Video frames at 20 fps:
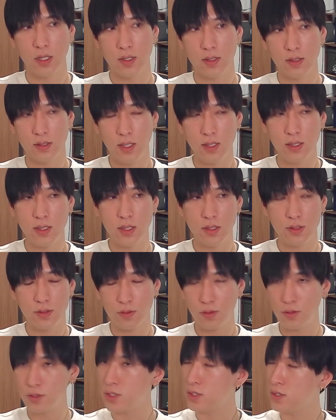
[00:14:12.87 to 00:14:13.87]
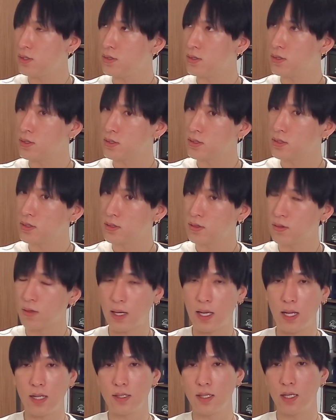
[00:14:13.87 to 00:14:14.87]
年金と個人と
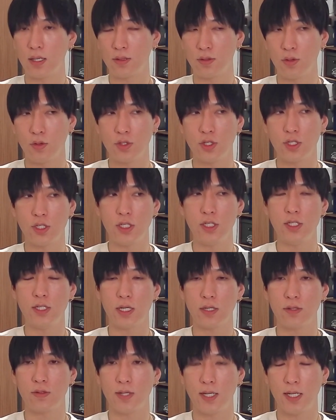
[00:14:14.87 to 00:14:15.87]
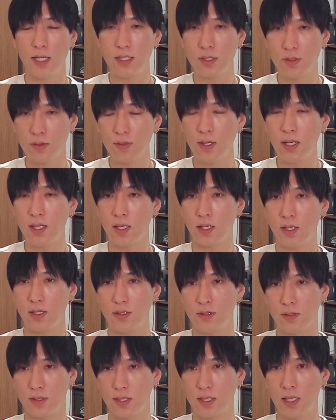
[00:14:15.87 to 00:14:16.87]
か、投資信託とかね、そこあたりで
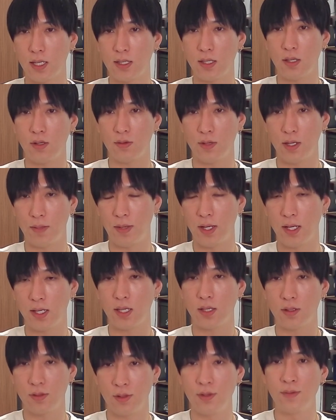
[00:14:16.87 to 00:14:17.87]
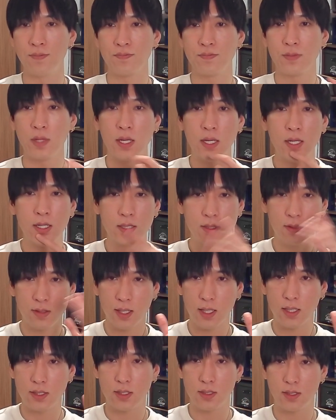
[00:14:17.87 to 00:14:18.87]
すよ、支えてるのがマーケット。そん
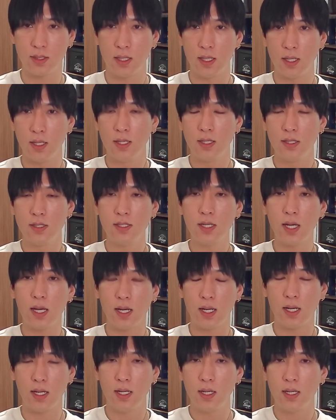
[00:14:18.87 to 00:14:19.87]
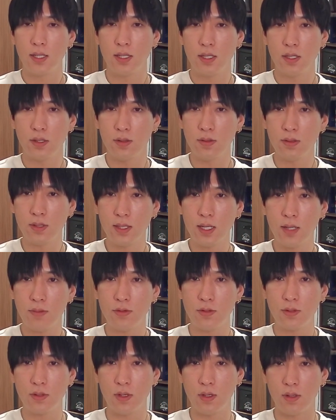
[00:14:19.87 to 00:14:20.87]
な感じです。じゃあ、日本
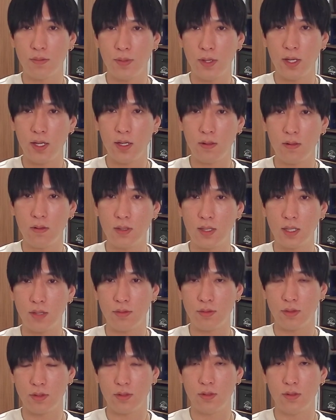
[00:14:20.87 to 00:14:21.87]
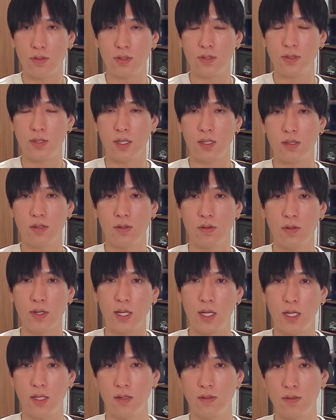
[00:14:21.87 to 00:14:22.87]
株と米国株の優位性はどう
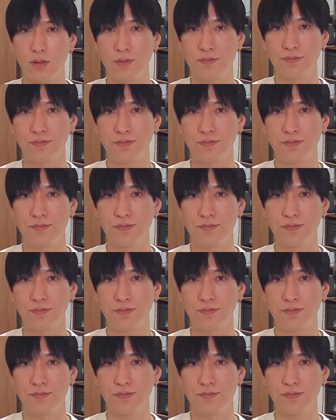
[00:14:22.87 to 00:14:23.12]
やねんと。